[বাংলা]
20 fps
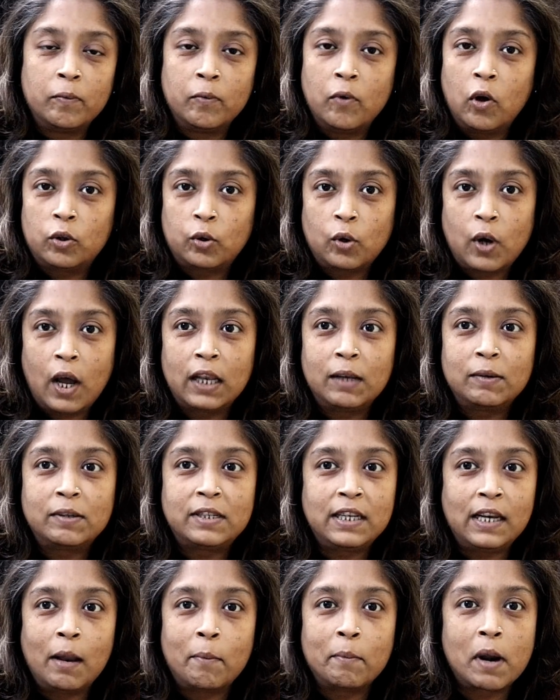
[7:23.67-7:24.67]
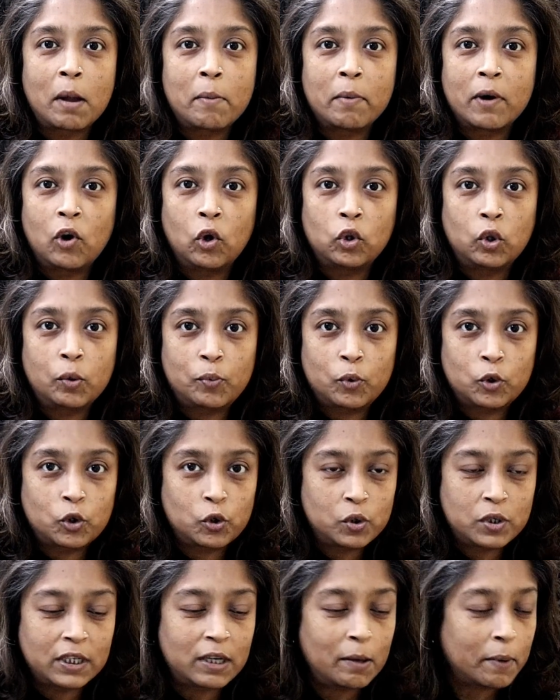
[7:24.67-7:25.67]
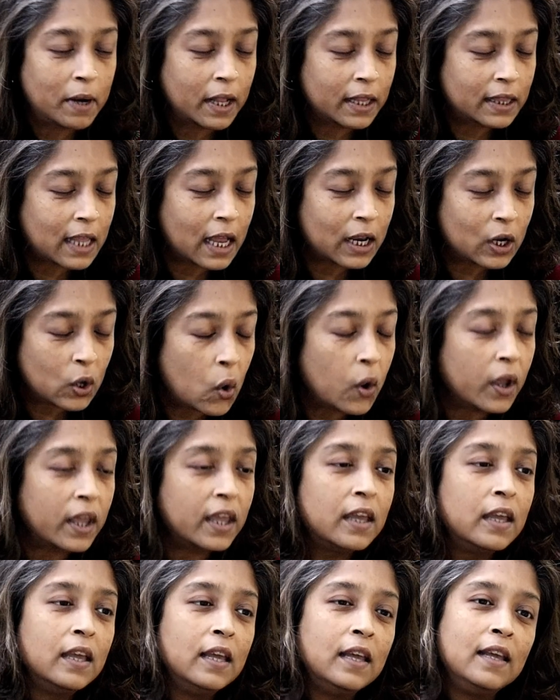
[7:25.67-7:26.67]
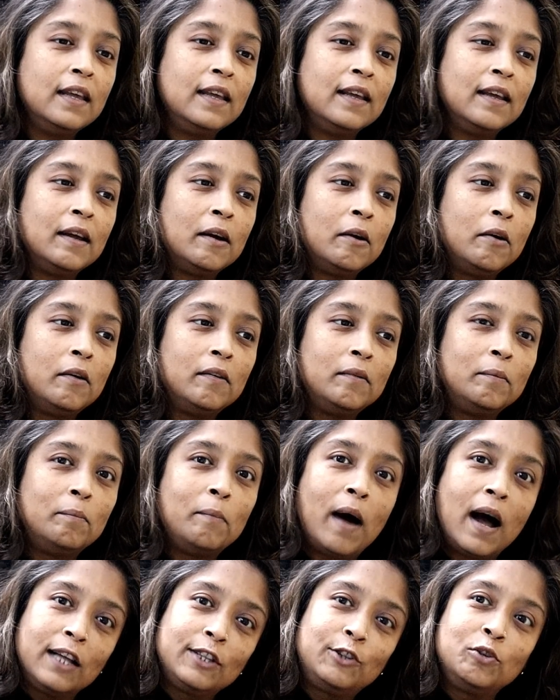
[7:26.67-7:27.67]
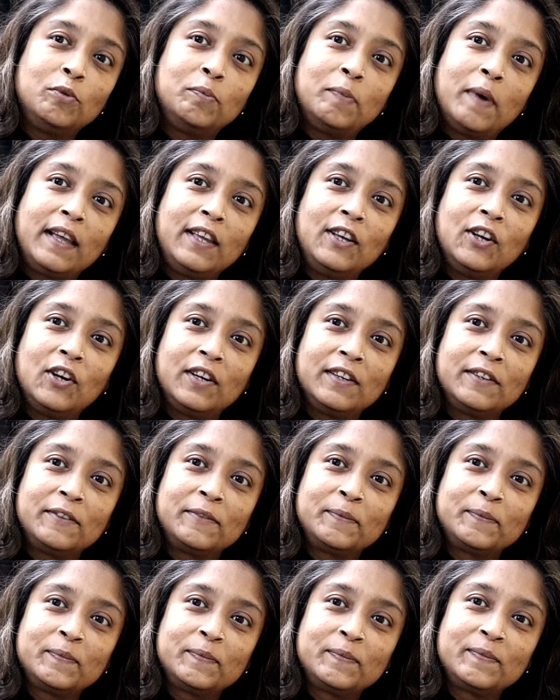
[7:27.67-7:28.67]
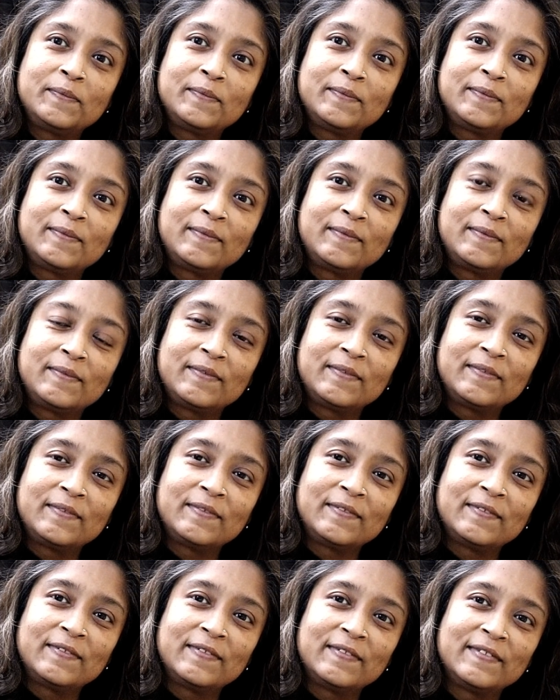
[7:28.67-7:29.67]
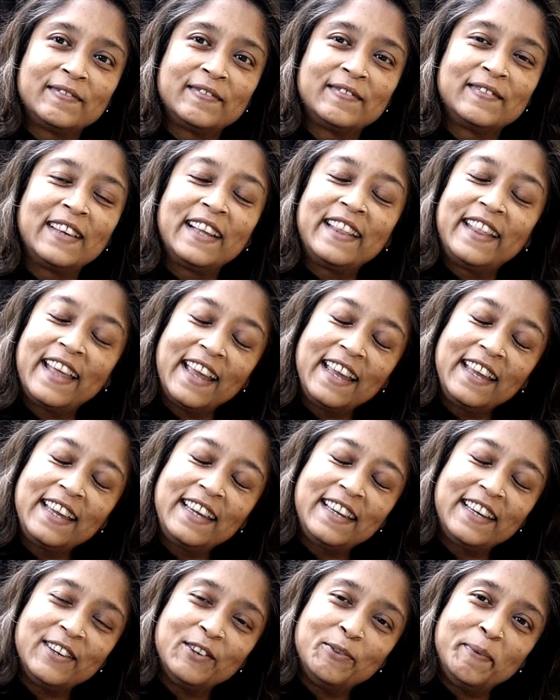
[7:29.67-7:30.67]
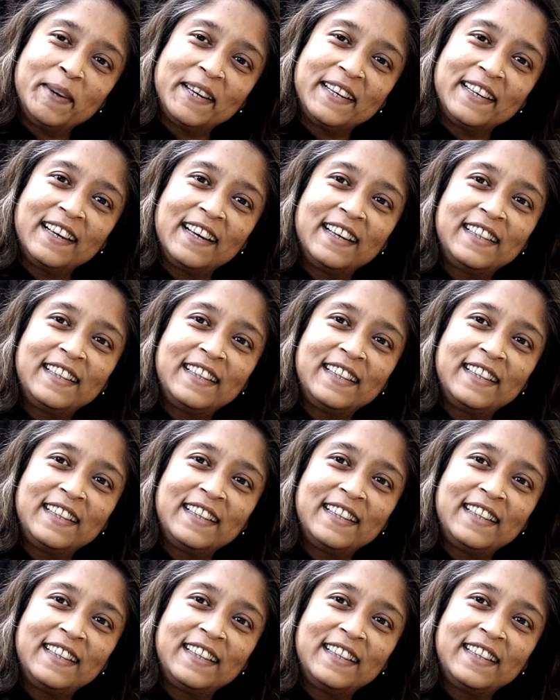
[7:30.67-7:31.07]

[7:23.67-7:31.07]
গতকাল ছিলাম না বা গত পরশু ছিলাম না তা নয় uh, and happy Mother's Day also to you, my beautiful mother. Thank you, beta.